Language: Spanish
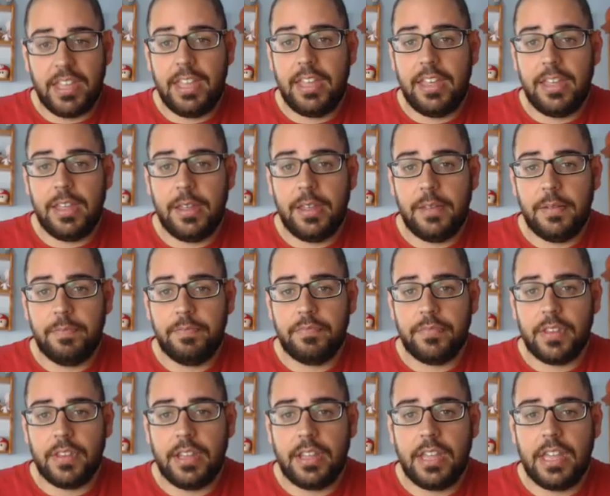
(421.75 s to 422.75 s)
Y,
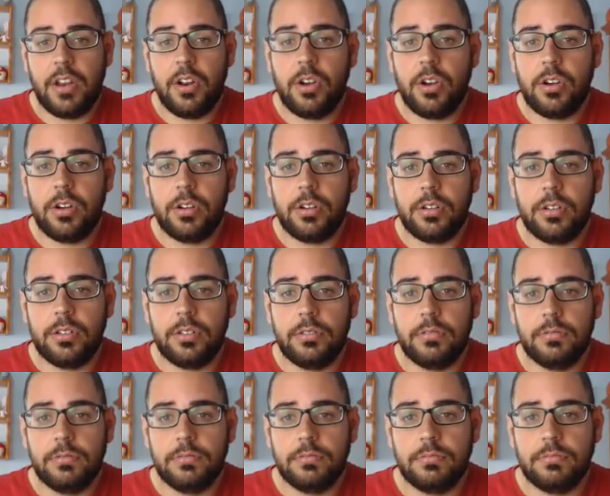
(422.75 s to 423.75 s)
y,
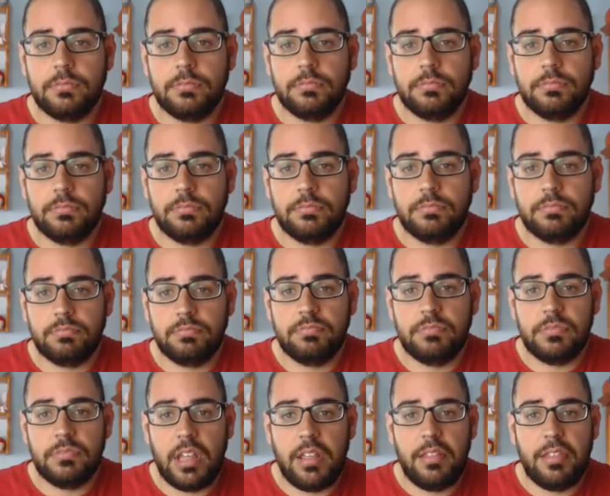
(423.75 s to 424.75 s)
quiero
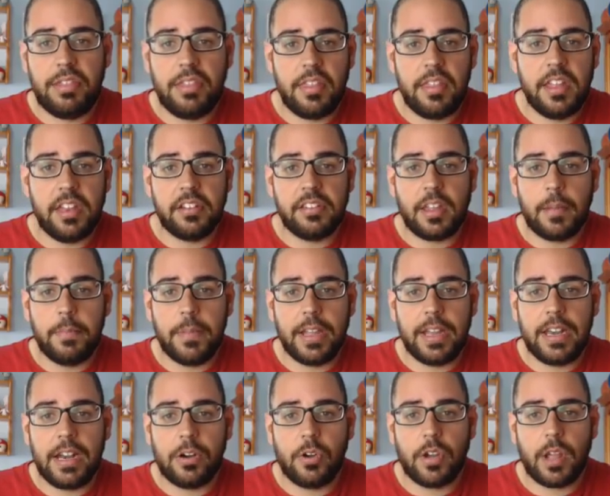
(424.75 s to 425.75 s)
incidir también
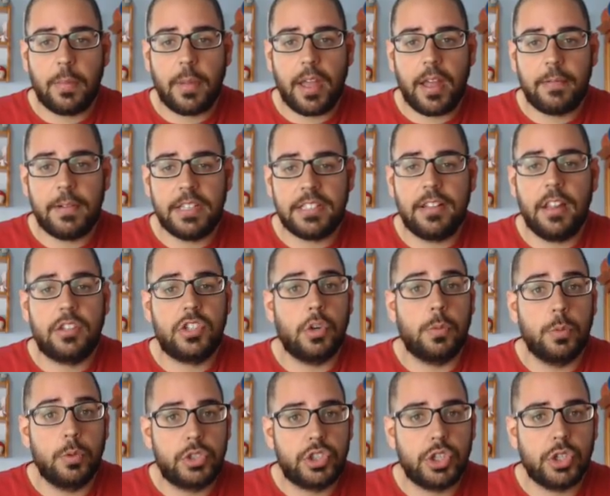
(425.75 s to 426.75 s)
en algo que me habéis dicho
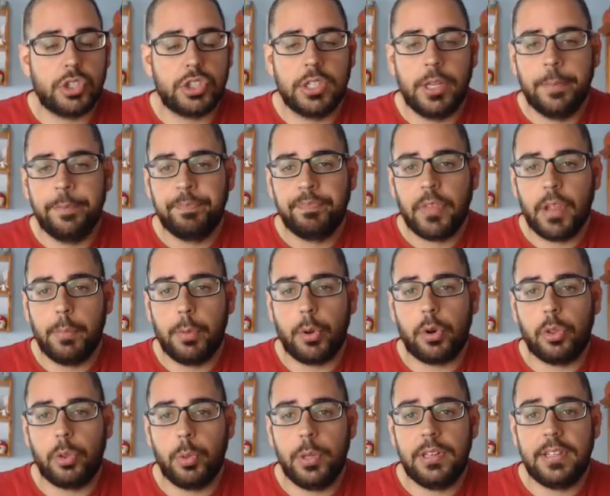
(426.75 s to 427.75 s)
muchos
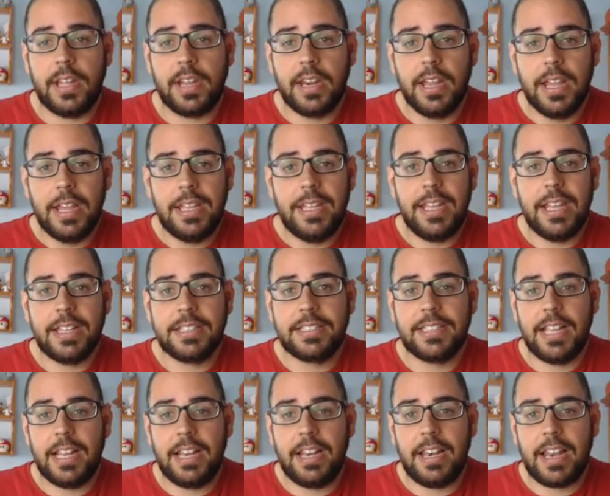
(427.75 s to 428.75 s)
por Twitter, y es
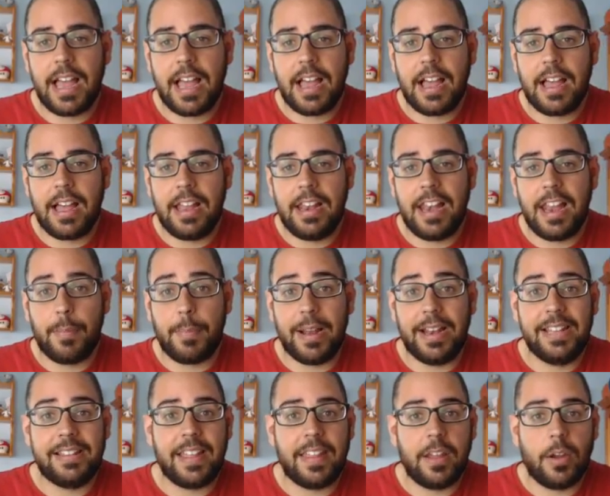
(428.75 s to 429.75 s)
en la,
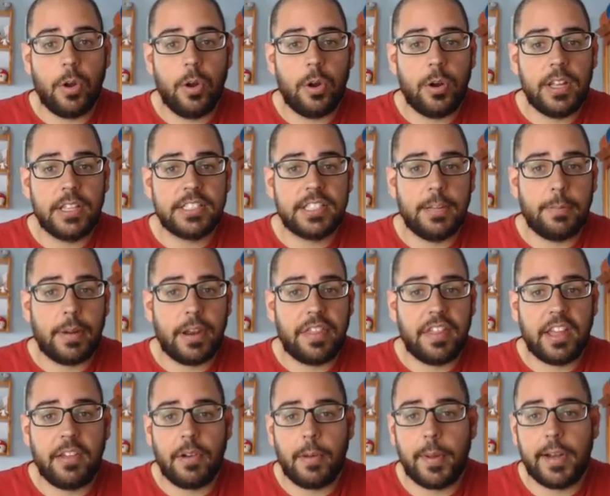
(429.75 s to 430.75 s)
paleta de colores que parece
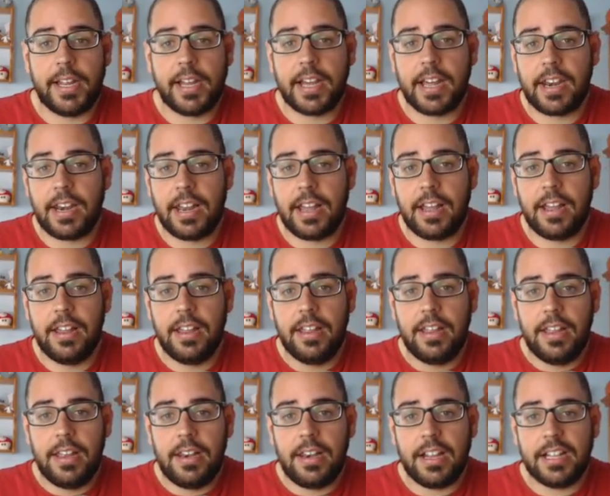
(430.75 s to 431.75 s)
que va a manejar la,
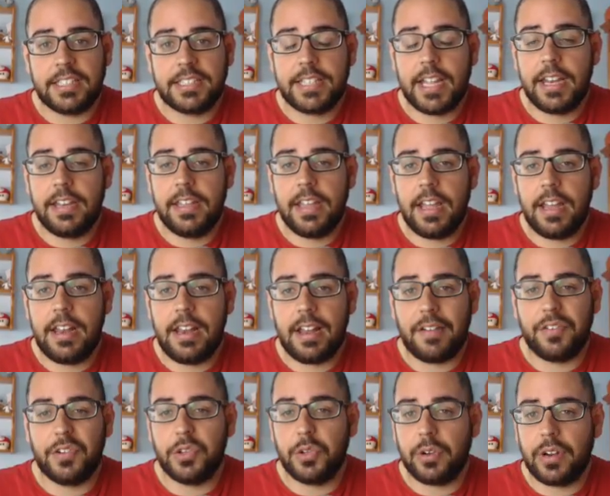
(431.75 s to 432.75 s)
la serie, en la
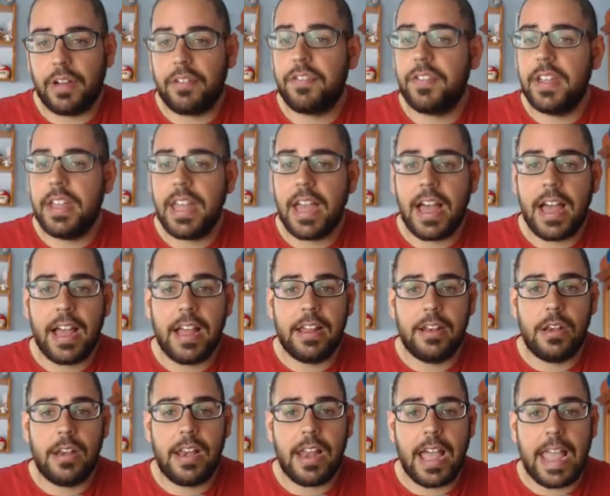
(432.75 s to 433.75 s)
fotografía,
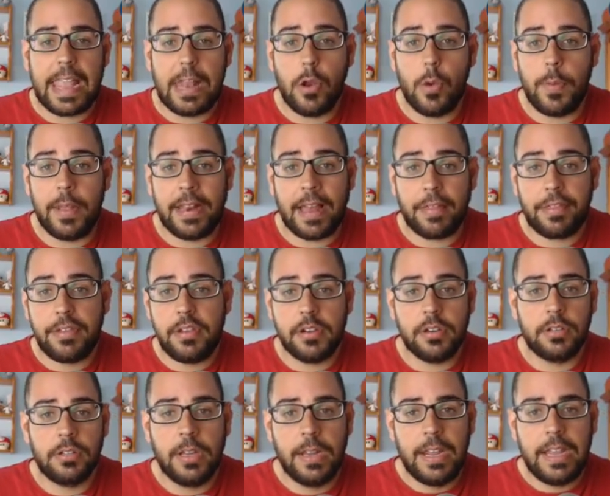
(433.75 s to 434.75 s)
en la
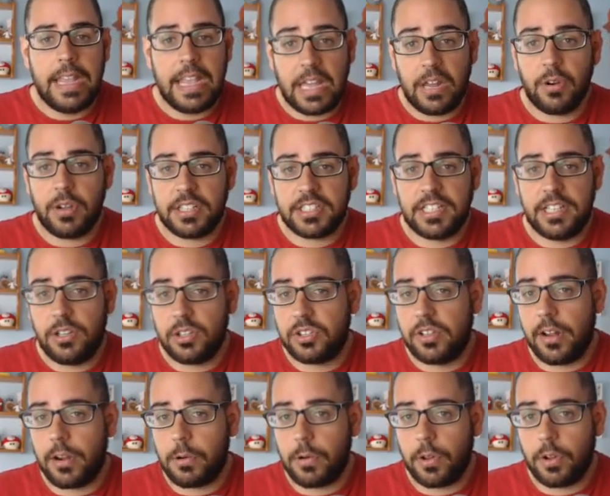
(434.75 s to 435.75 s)
iluminación. Y creo que sí, yo
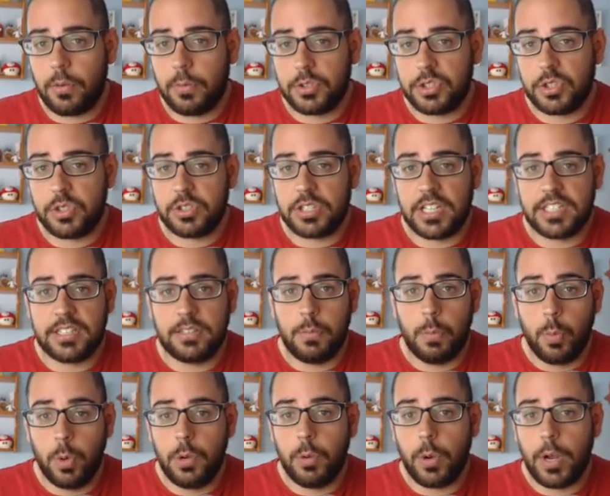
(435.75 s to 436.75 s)
estoy de acuerdo con vosotros, es
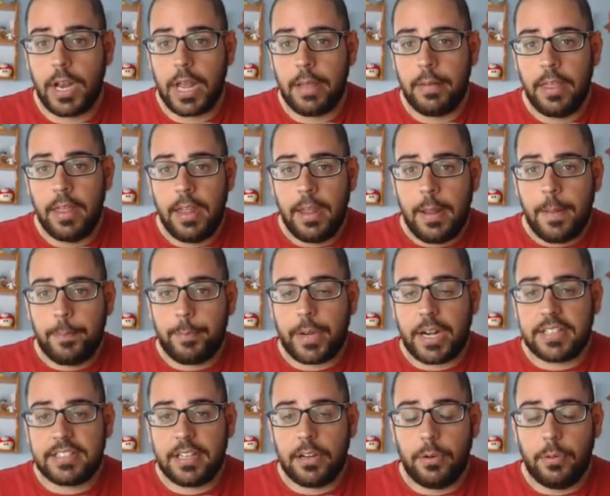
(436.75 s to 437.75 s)
muy buena
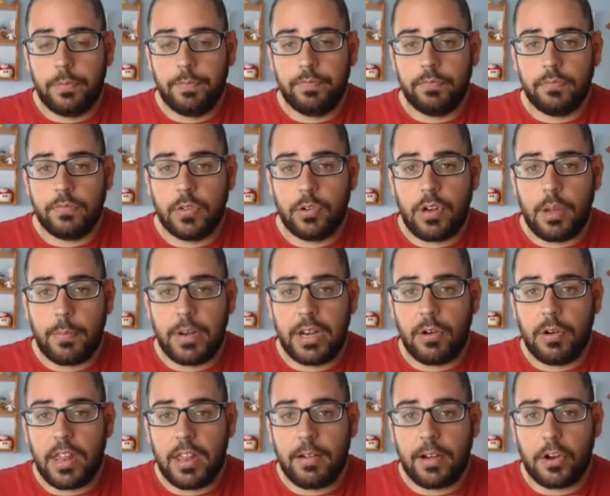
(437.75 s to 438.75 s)
para ser una
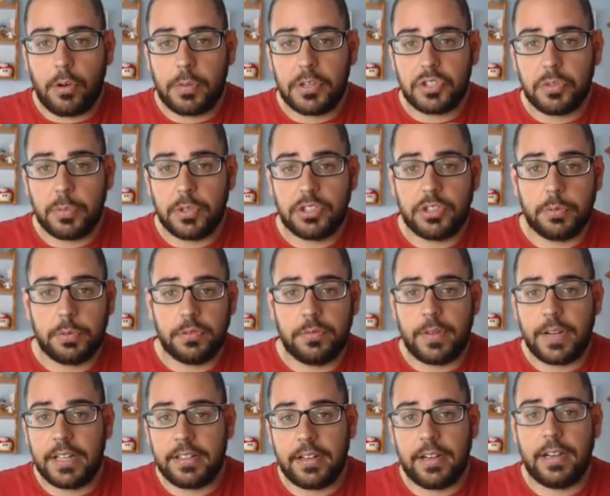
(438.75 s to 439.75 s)
película de bajo presupuesto, pues
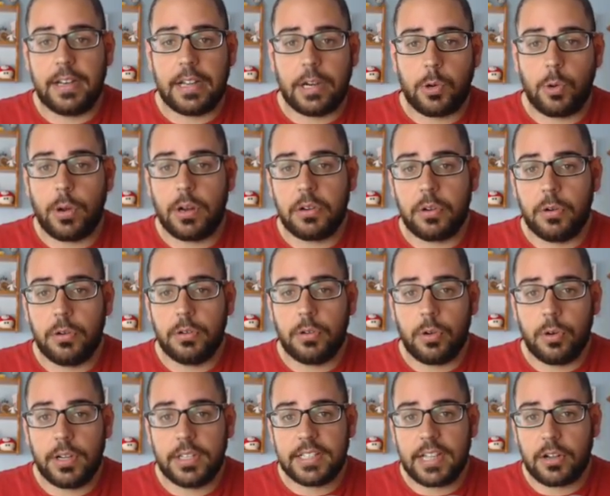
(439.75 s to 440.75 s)
van a tener que jugar con,
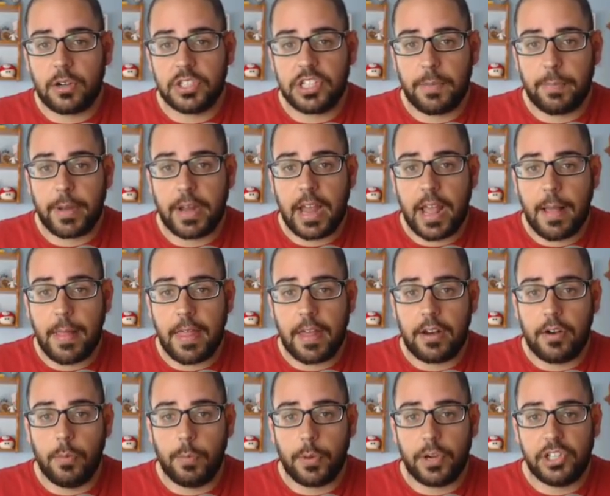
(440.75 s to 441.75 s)
esas cosas para
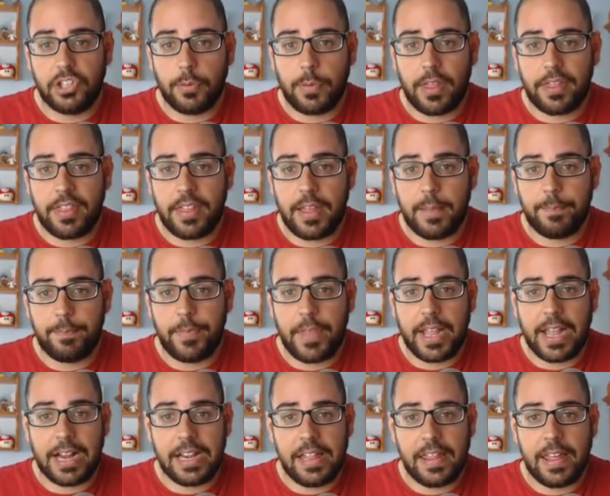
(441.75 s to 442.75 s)
darle un poquito más de,
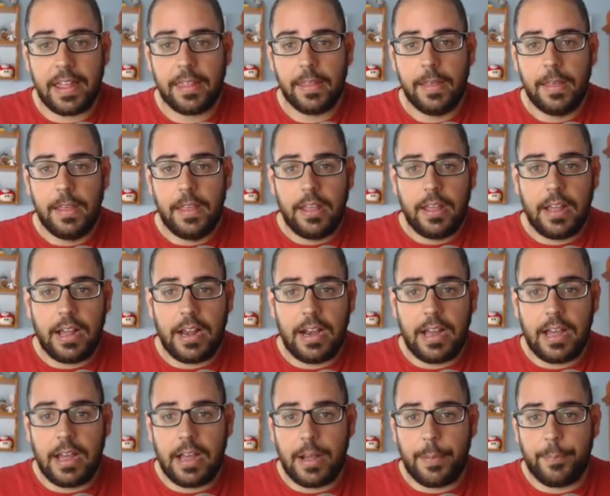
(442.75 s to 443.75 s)
calidad a
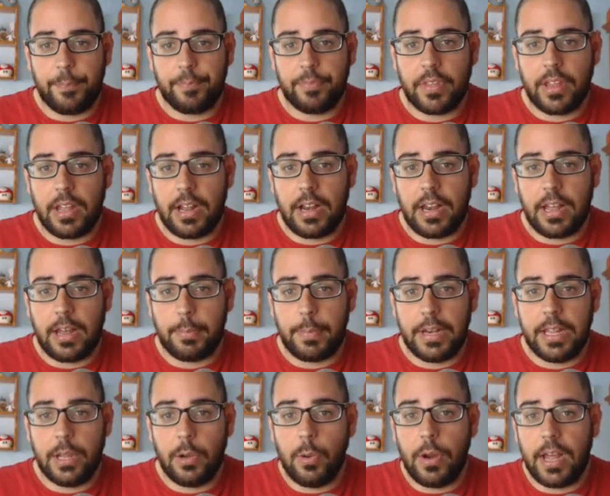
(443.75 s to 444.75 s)
la,
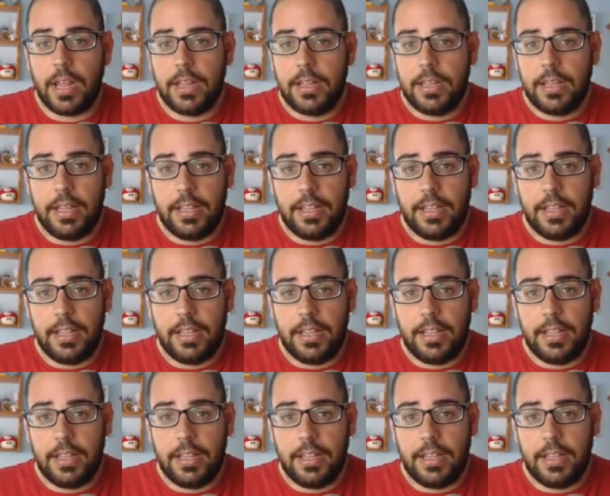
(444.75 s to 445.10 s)
película.